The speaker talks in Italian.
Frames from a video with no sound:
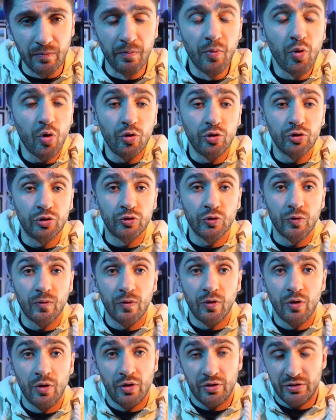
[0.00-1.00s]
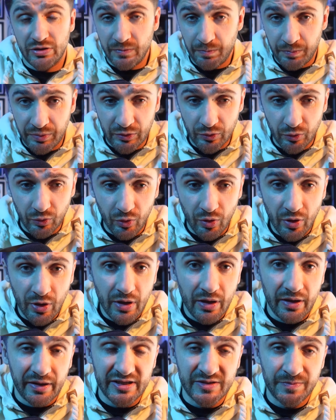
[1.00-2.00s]
molto di più
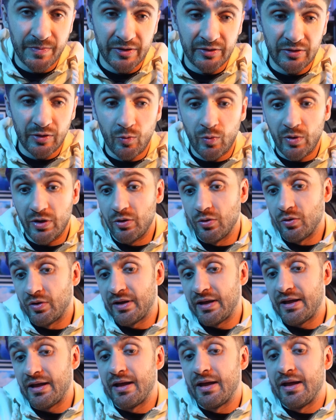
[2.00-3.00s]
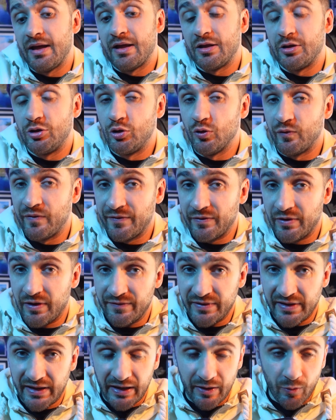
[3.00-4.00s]
rispetto a quello che dovevano
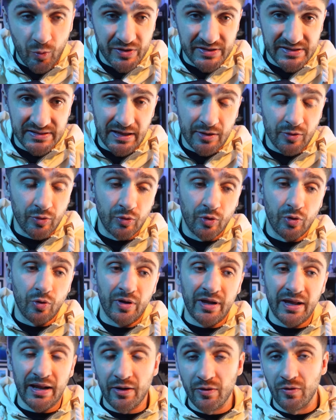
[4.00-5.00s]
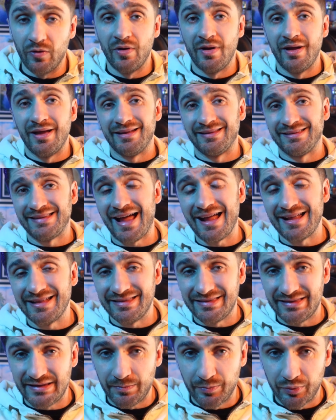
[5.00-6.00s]
avere quest'anno loro, che erano
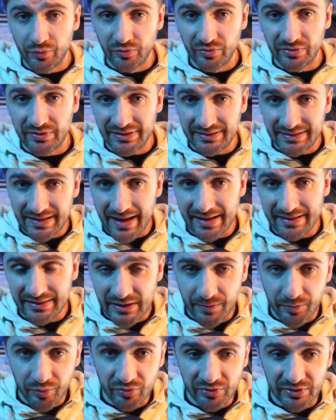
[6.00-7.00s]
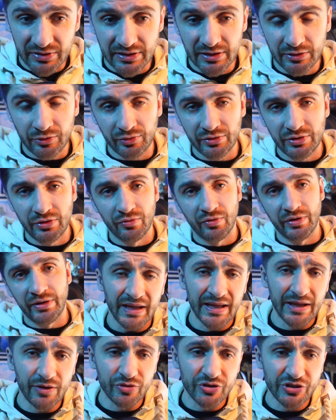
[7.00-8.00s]
tanti punti, tanti punti dietro di noi
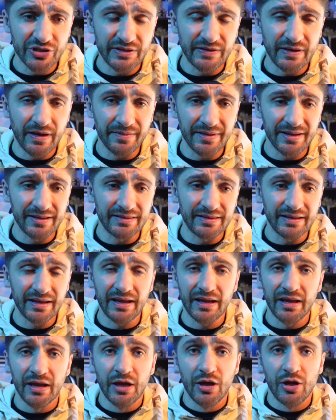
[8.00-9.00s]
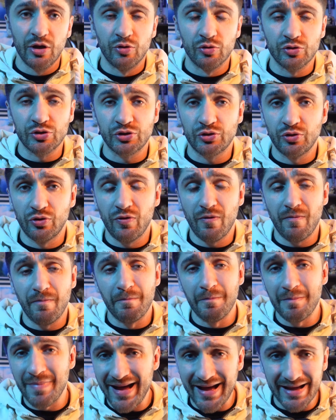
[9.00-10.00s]
e oggettivamente non sono
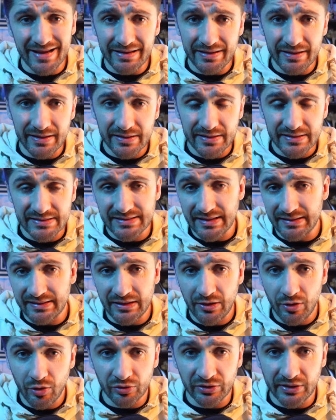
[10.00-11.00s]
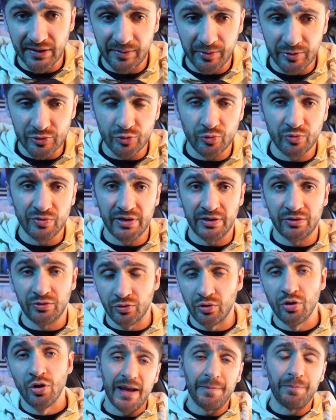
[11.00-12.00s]
mai stati in lotta per lo
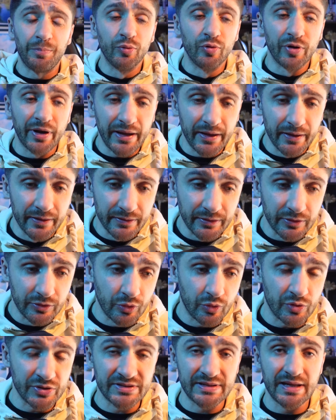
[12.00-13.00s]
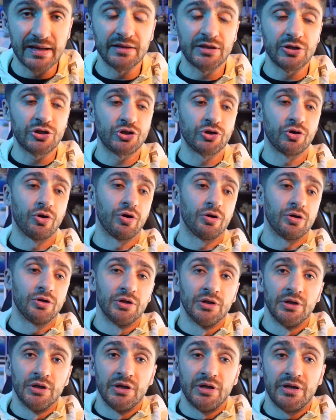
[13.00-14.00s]
scudetto. Eppure, nonostante ciò,
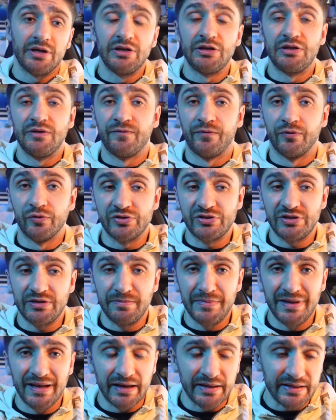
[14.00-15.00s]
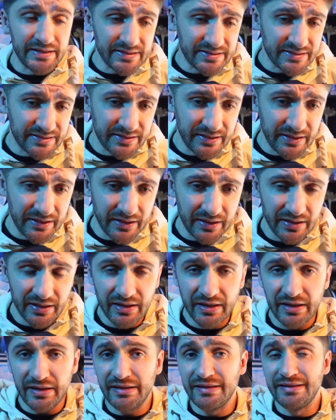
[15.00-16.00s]
i tifosi milanisti
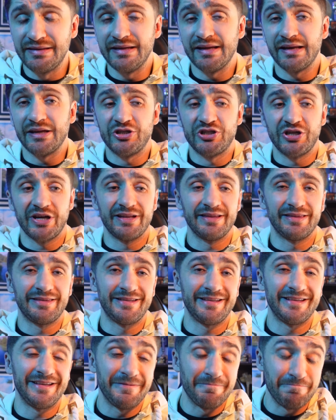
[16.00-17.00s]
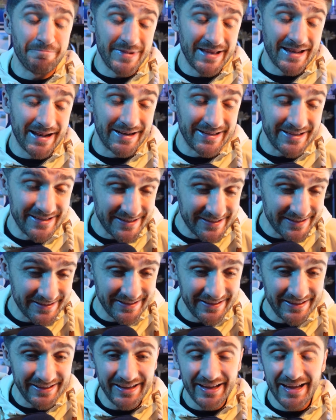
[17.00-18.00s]
i dirigenti
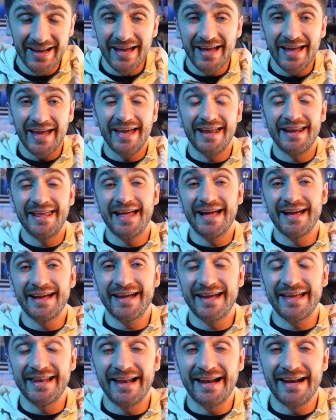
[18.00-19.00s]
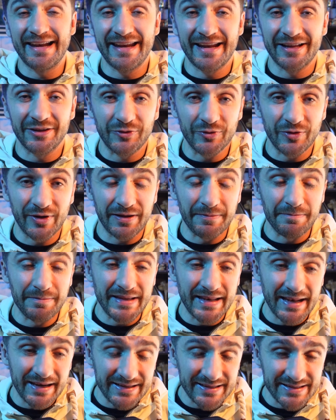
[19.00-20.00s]
milanisti e neanche l'allenatore
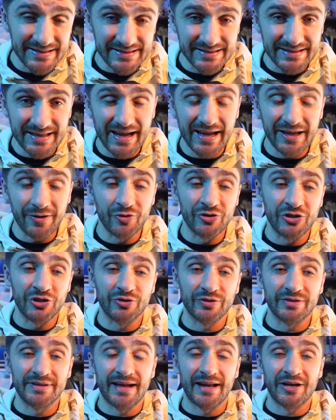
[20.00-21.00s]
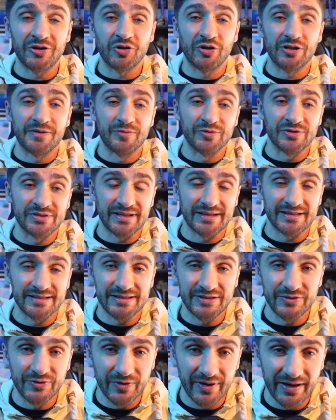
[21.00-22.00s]
milanista è riuscito a darci la
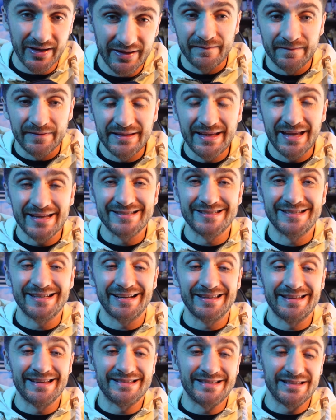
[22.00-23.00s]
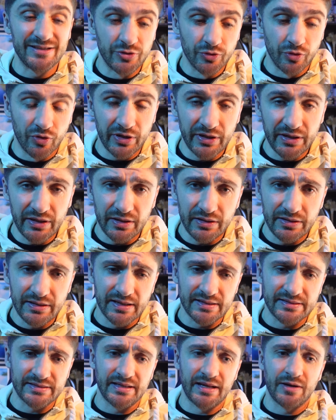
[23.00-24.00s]
dimostrazione di essere dei signori, di
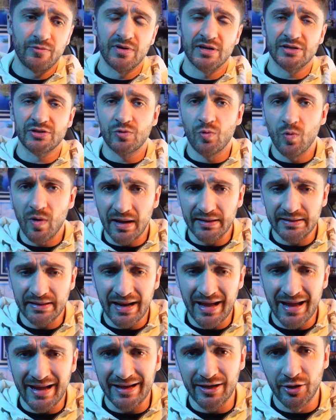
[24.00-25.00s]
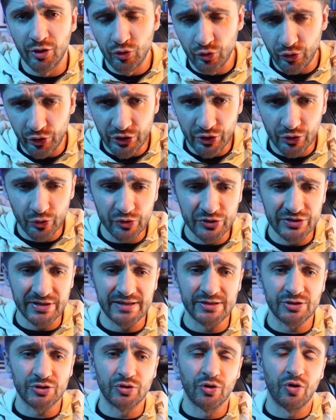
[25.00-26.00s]
essere una squadra gloriosa e
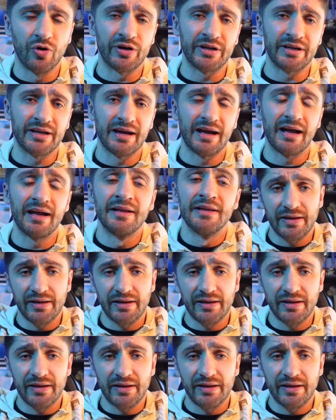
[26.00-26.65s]
storica